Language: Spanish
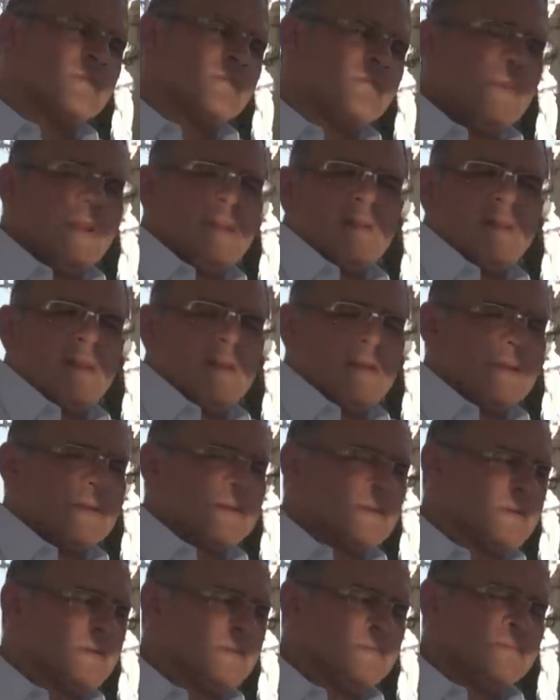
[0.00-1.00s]

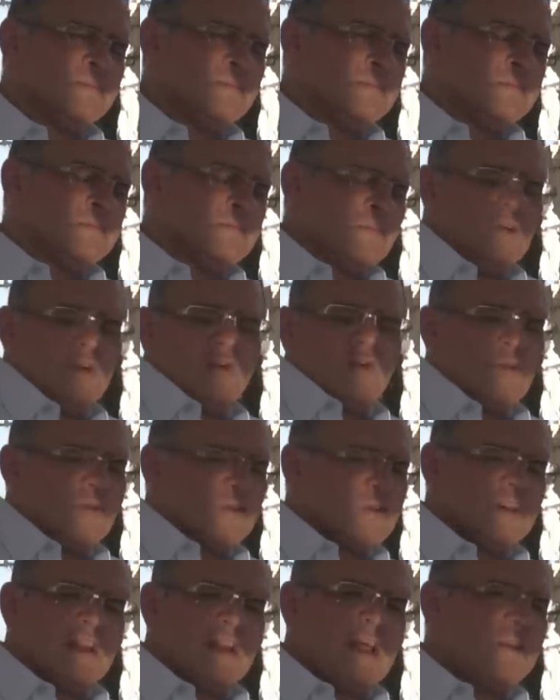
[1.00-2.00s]
Mentiras. Yo
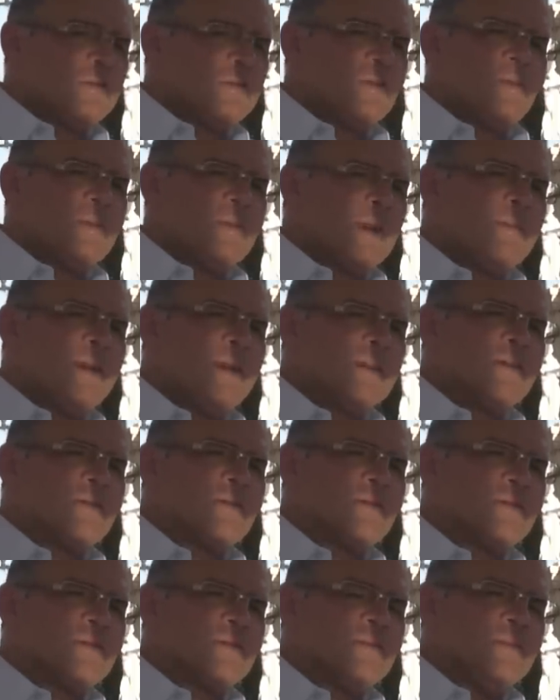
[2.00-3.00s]
no he ordenado
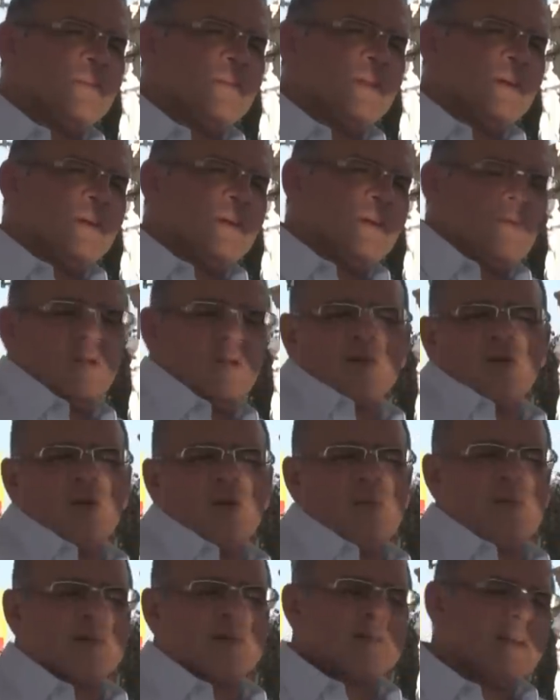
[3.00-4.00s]
nombramientos yo he
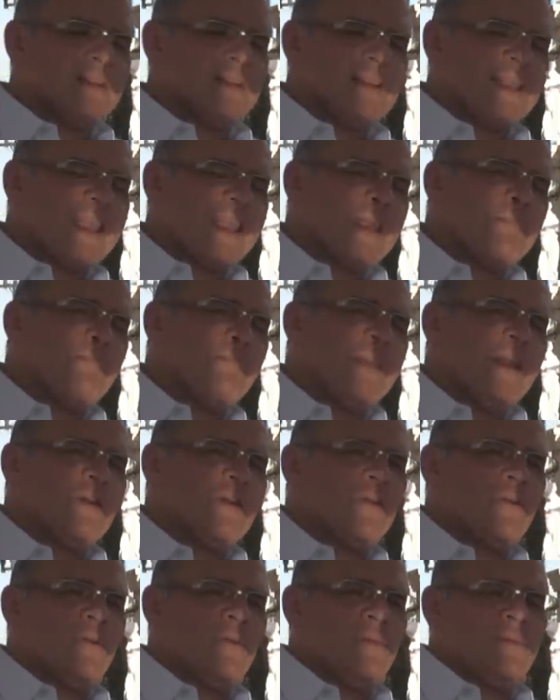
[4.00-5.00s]
sido el presidente que
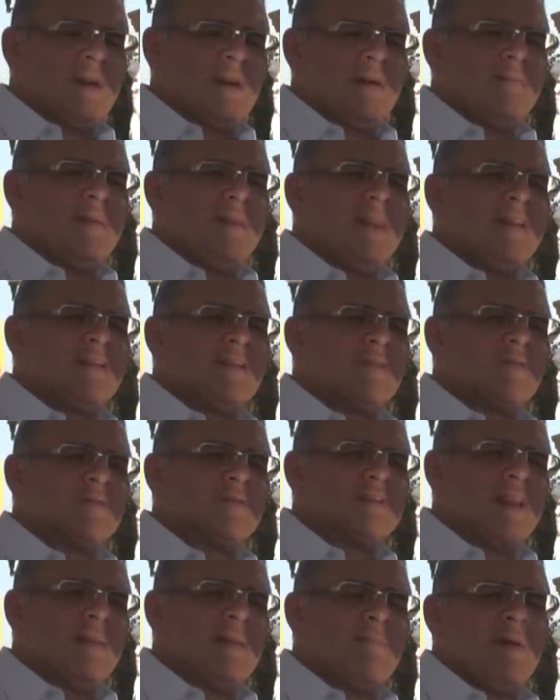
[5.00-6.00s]
menos
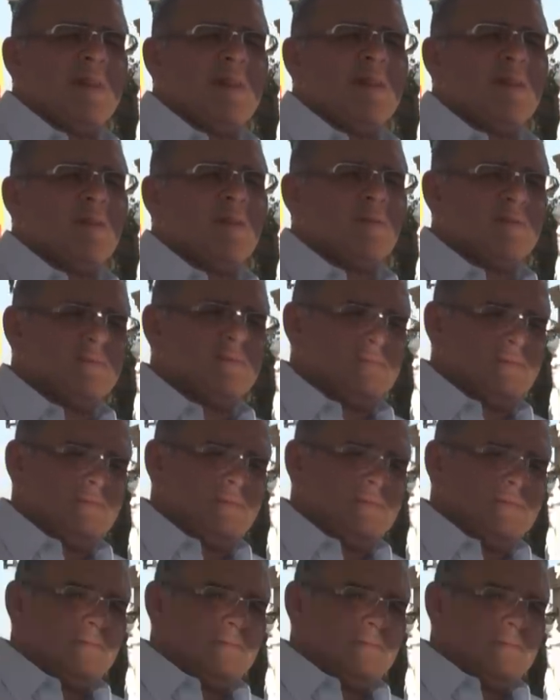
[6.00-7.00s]
nombramientos he pedido.
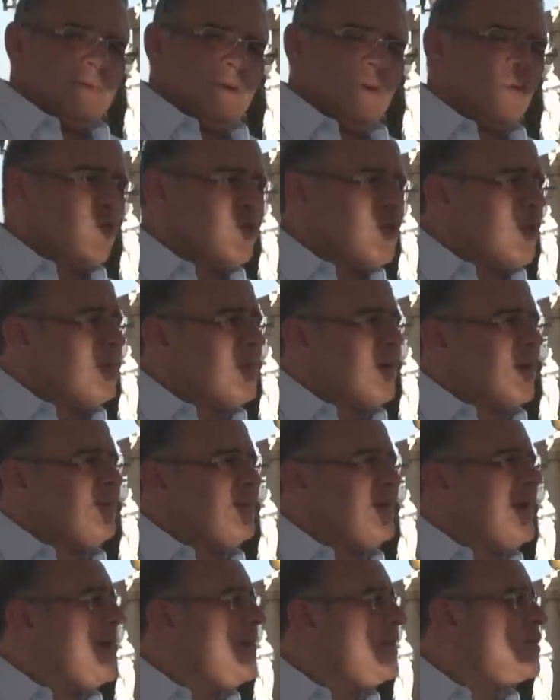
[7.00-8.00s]
Los
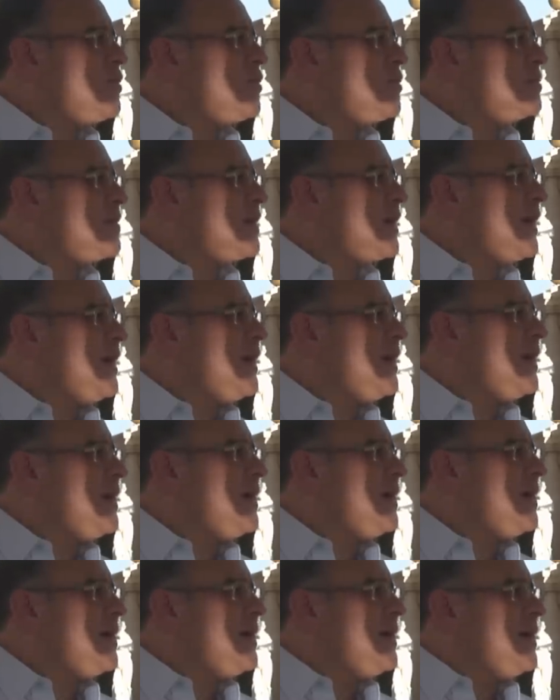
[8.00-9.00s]
nombramientos
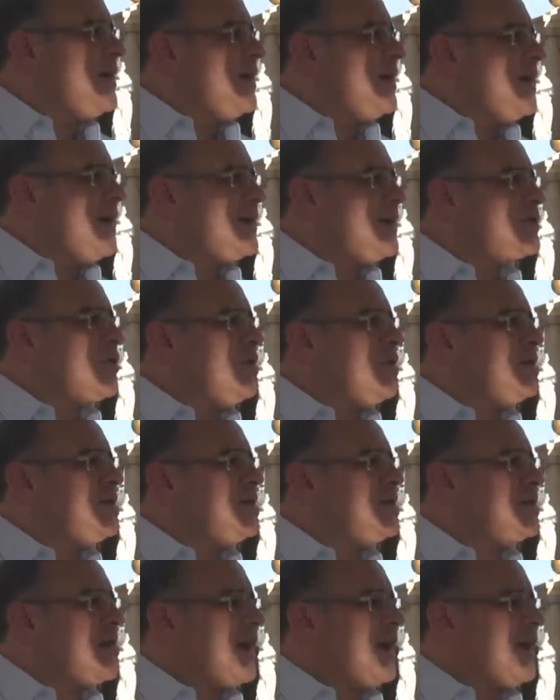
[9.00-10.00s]
que he
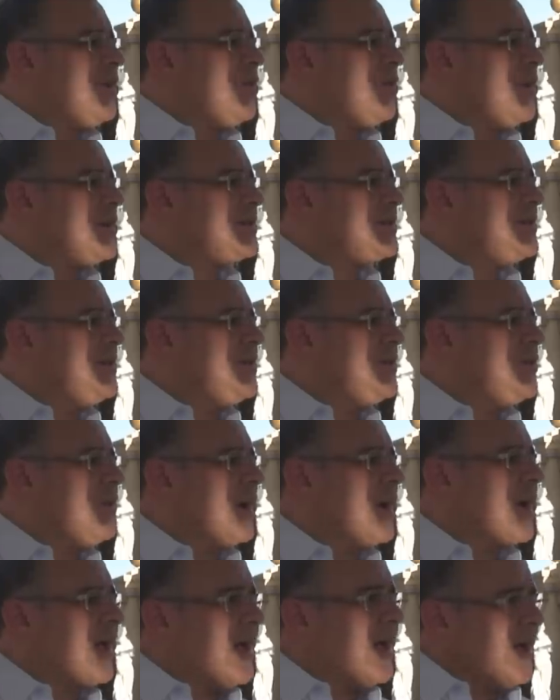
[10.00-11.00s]
solicitado ha sido
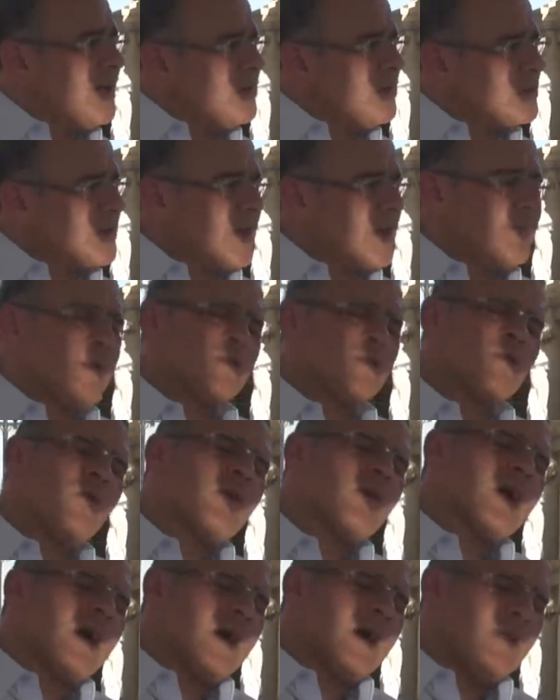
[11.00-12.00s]
aquellos que me
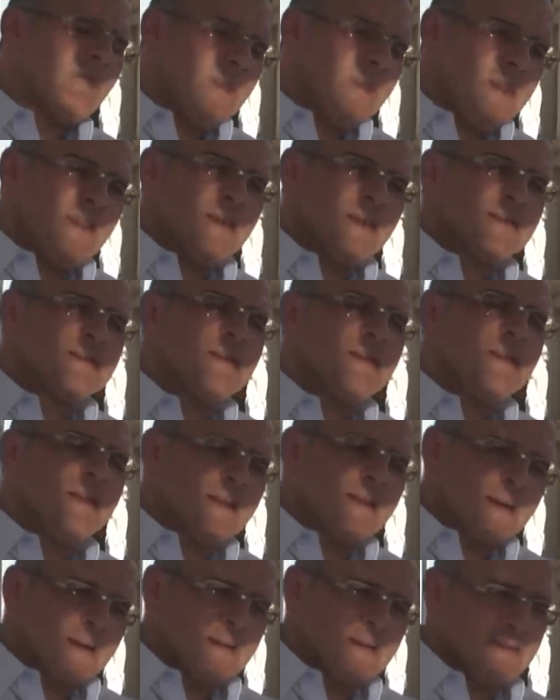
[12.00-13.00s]
toca a mí
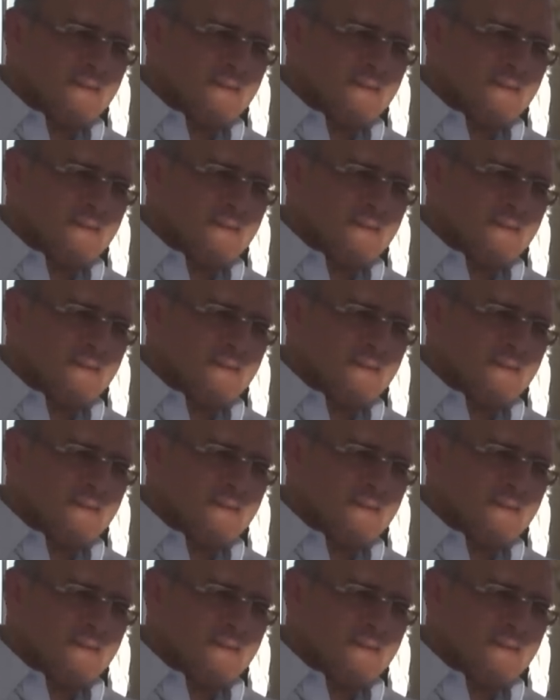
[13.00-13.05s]
decidir.